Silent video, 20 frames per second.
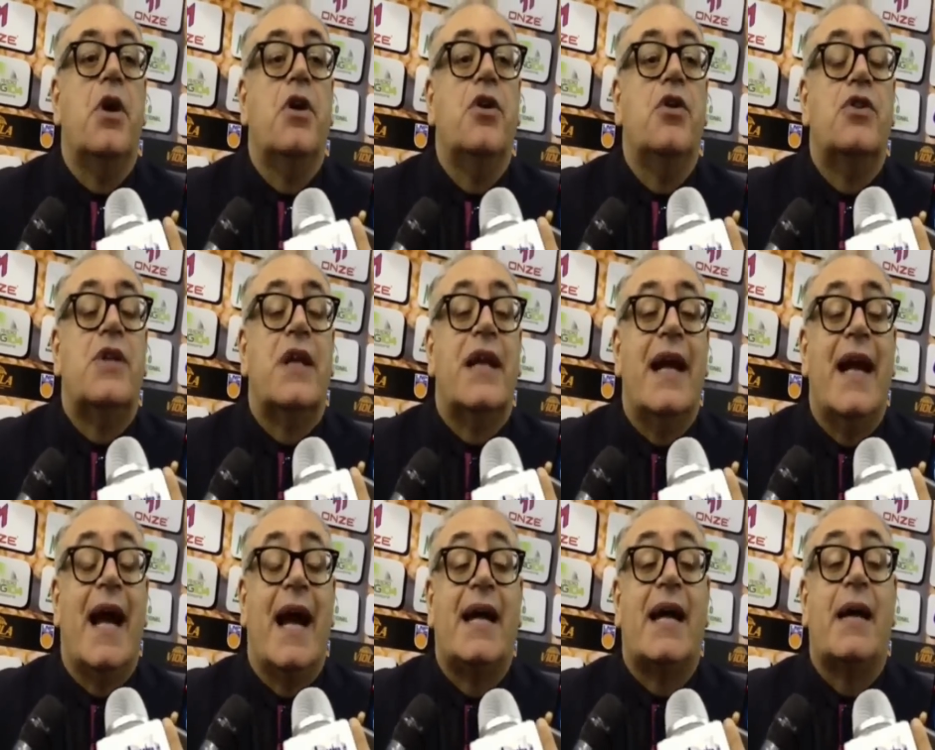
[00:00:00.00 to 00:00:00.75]
Io
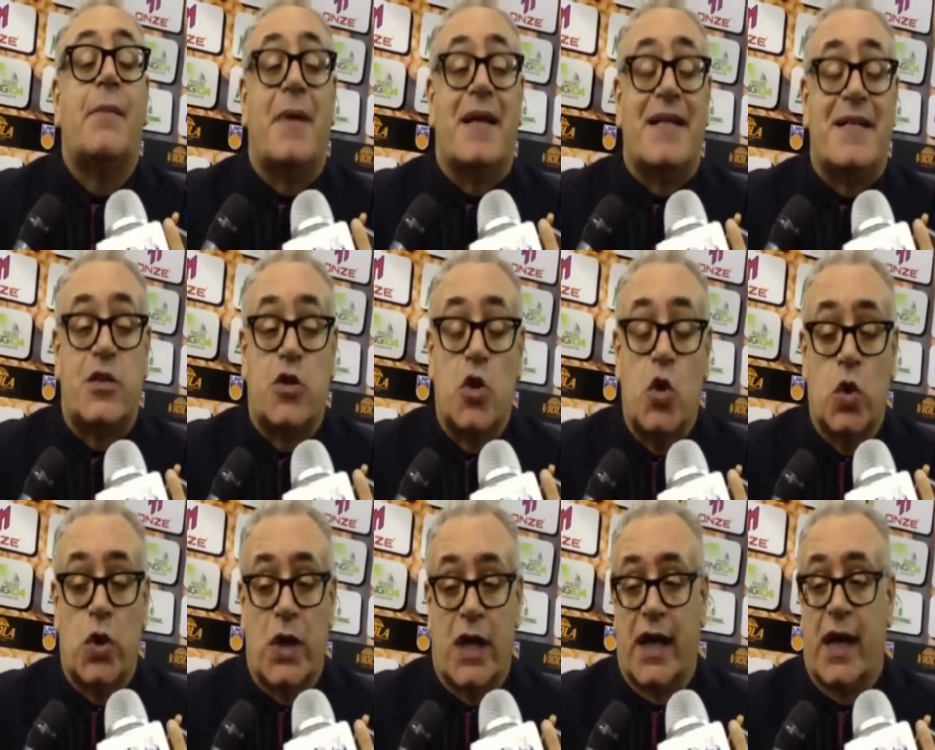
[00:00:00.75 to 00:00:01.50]
annoterei anche
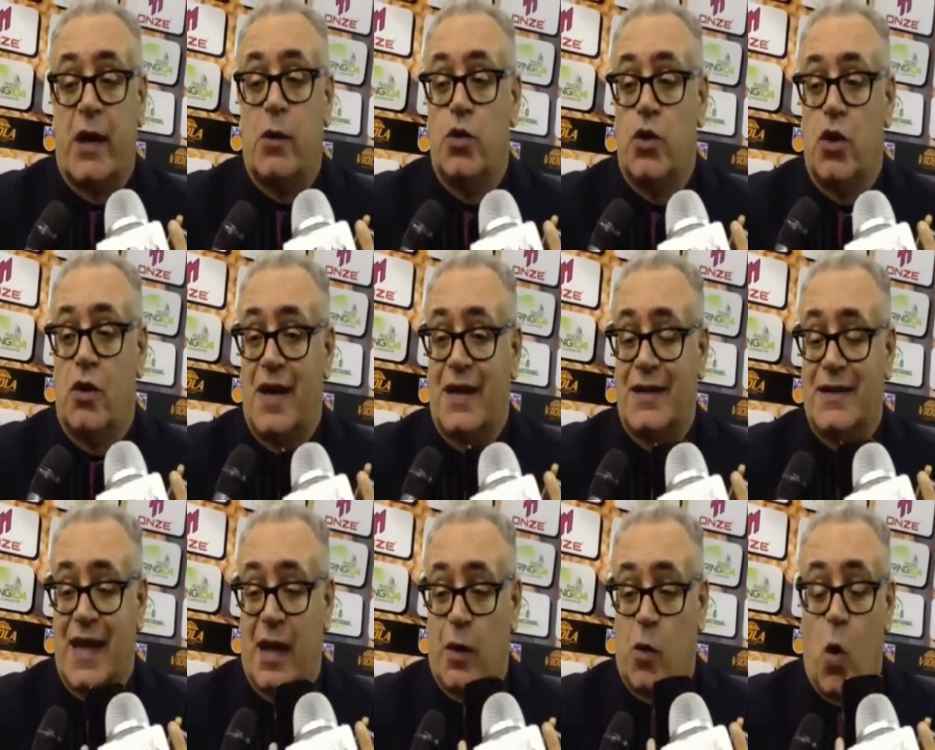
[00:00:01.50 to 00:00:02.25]
Pastore che è un
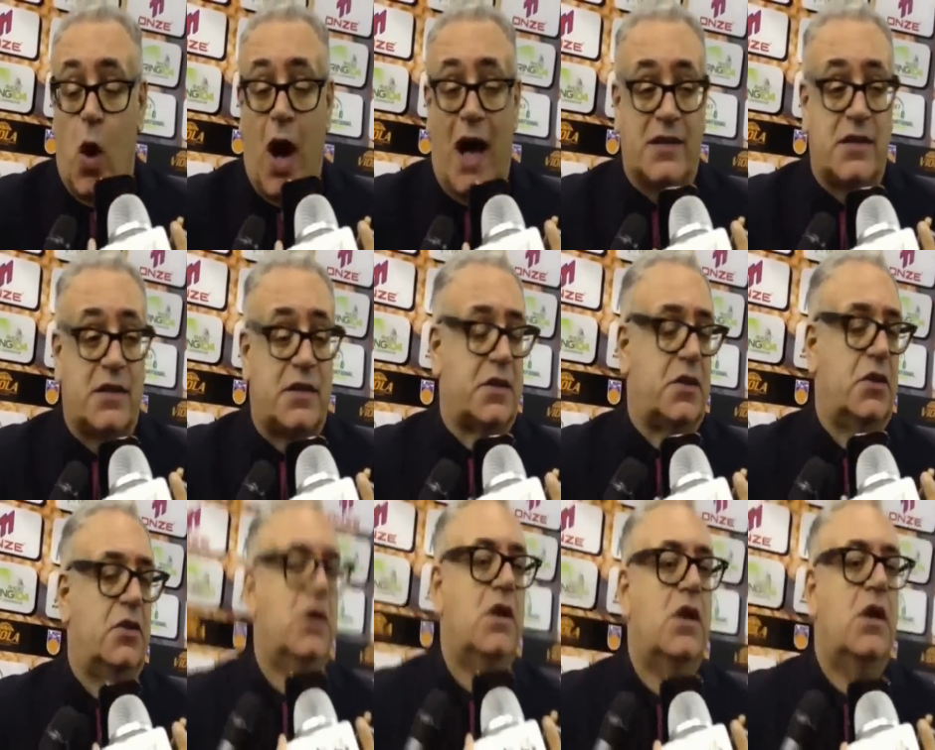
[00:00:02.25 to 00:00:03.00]

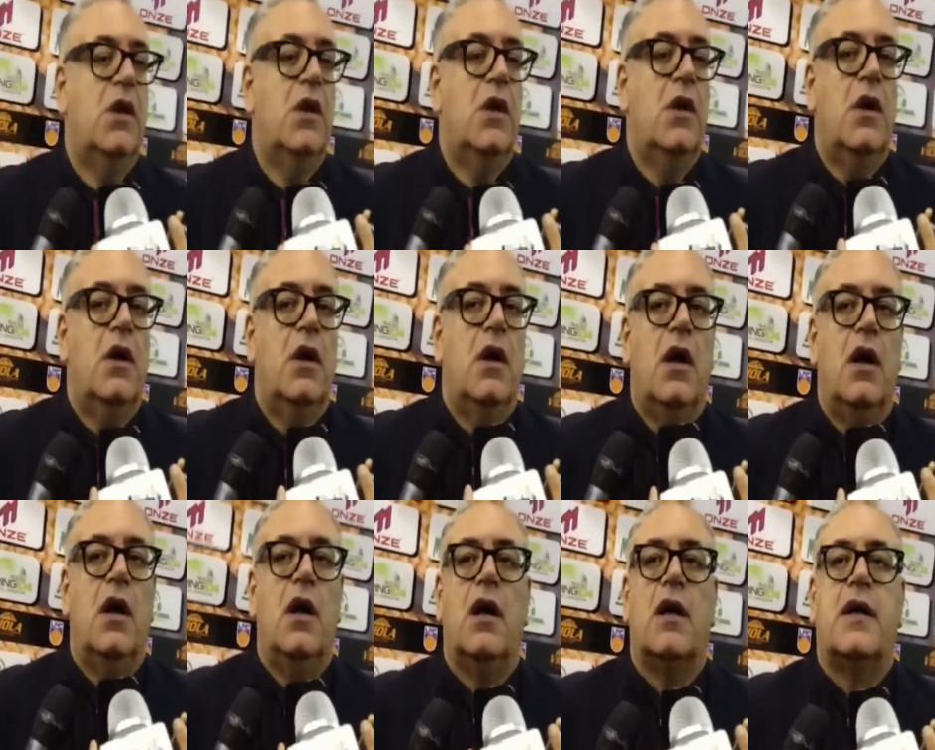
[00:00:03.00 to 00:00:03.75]
94
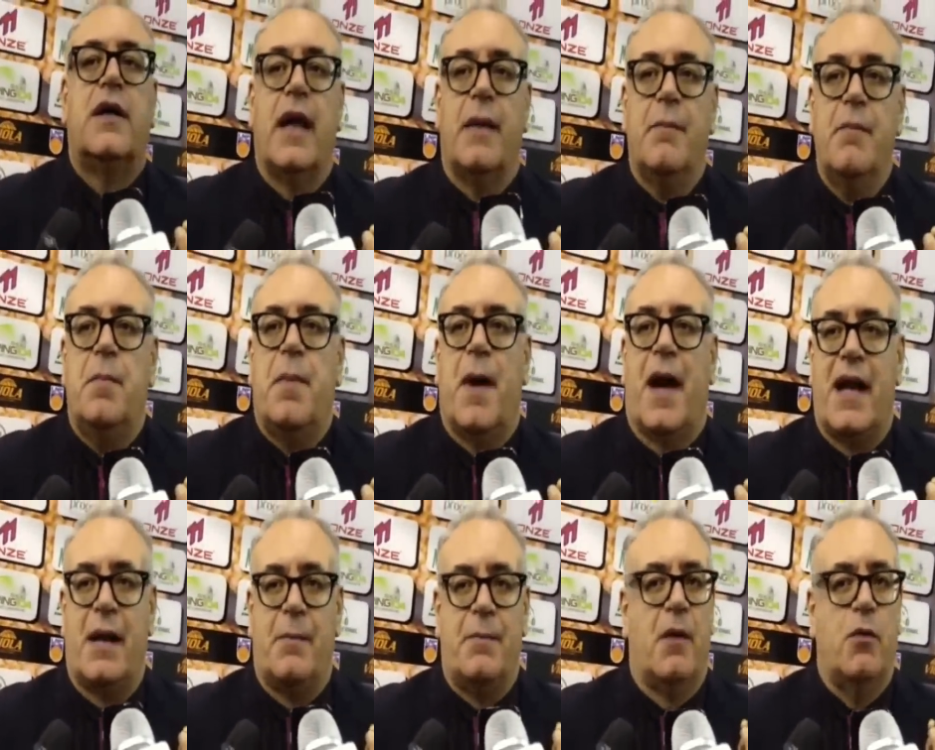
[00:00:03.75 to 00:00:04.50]
eh, che mi
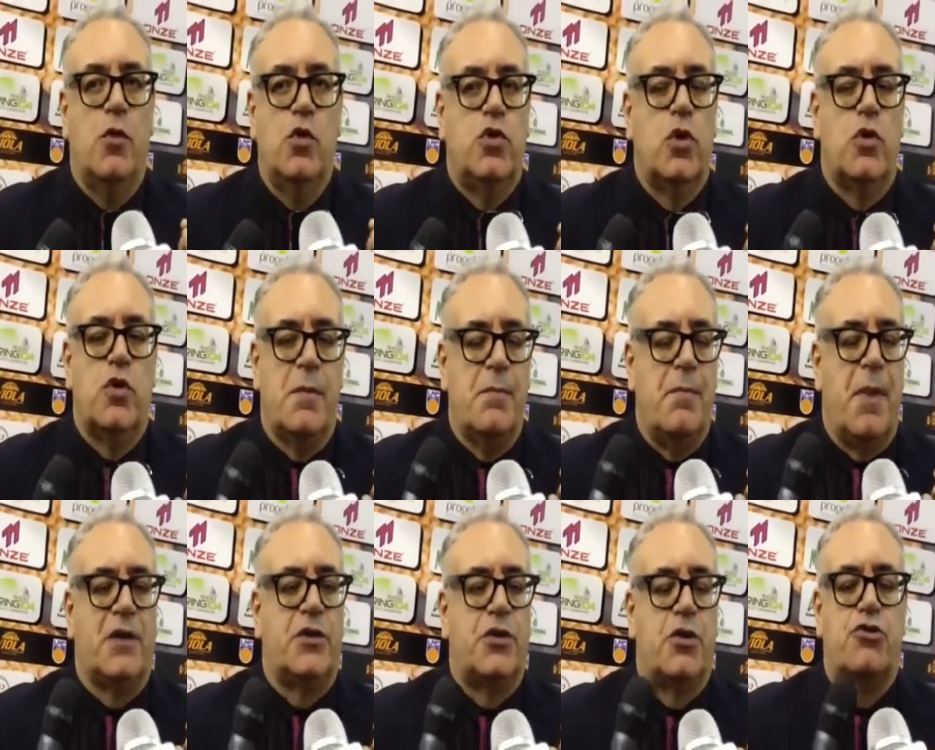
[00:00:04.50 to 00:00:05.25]
pare abbia avuto un
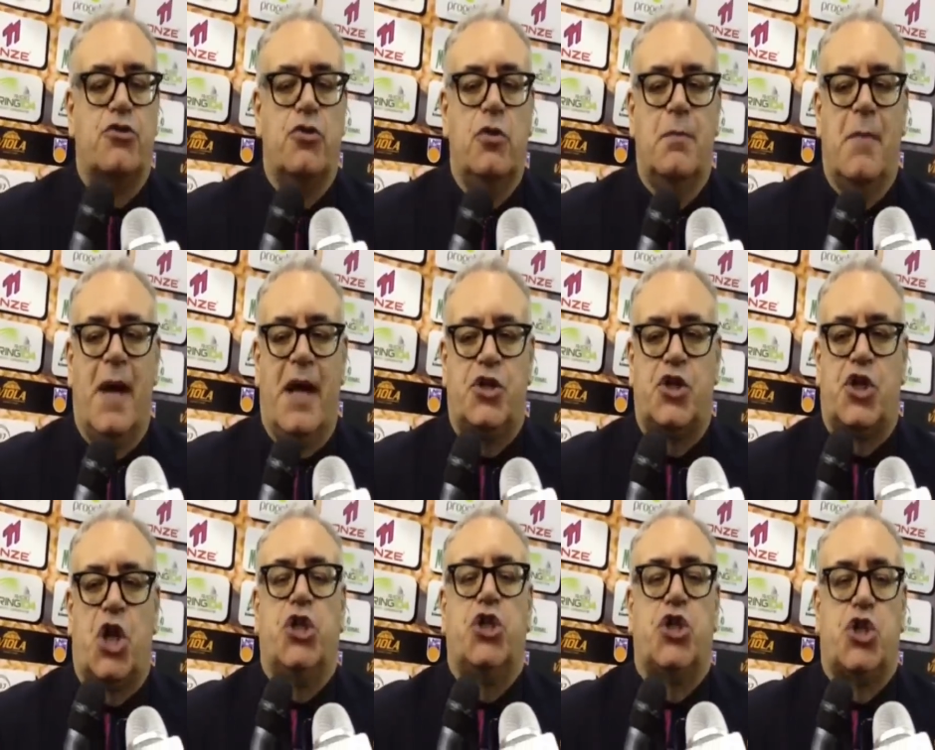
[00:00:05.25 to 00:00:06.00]
impatto sul
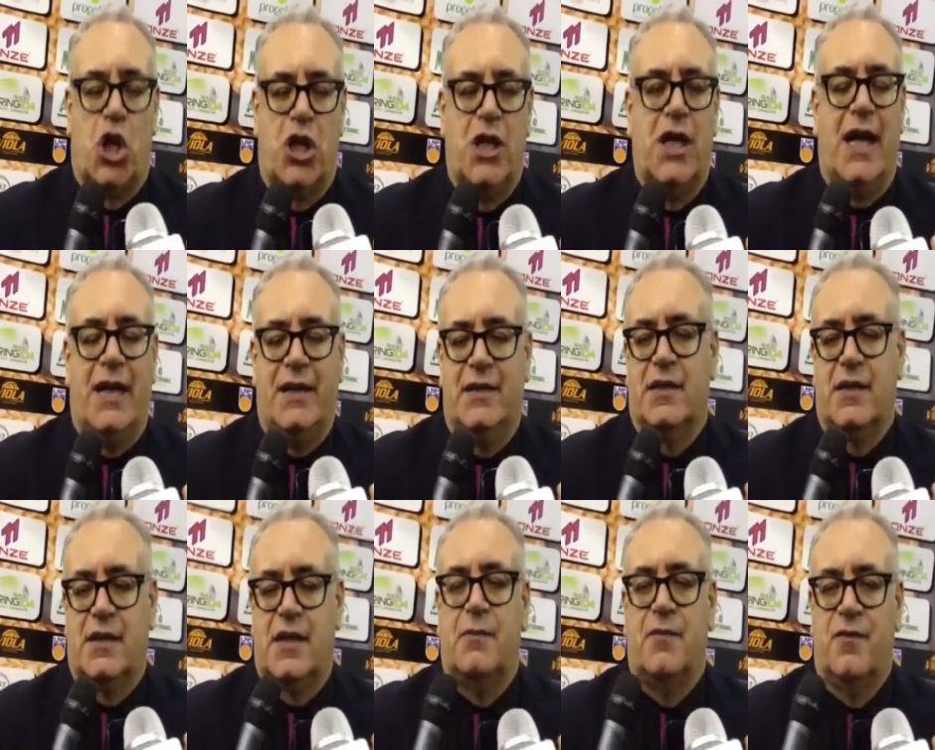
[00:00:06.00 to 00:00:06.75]
match
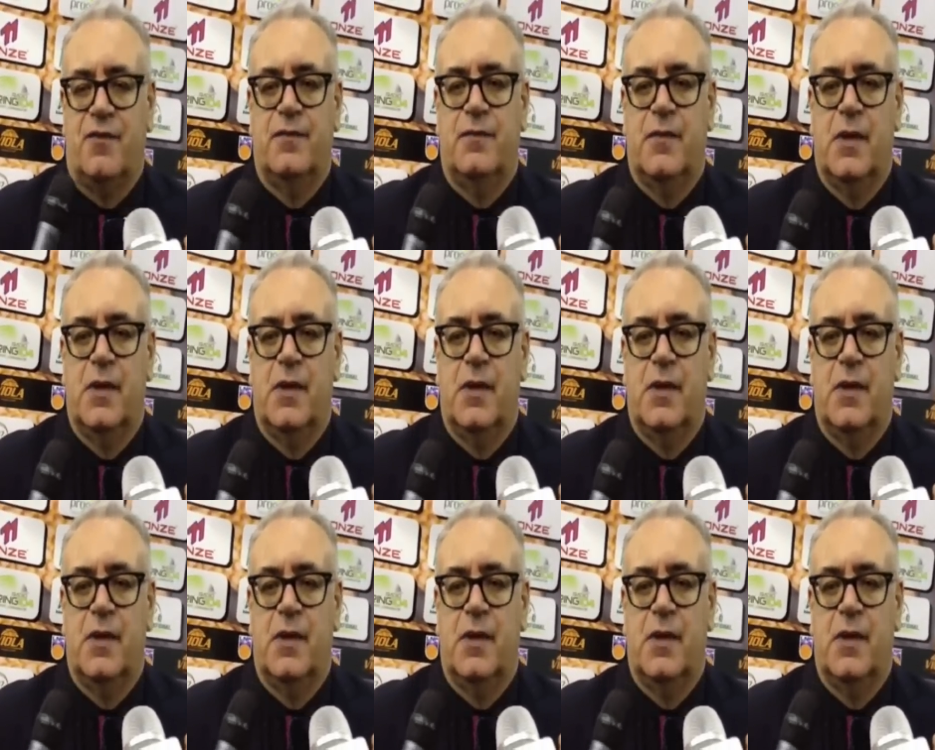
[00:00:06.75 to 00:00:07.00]
eccellente,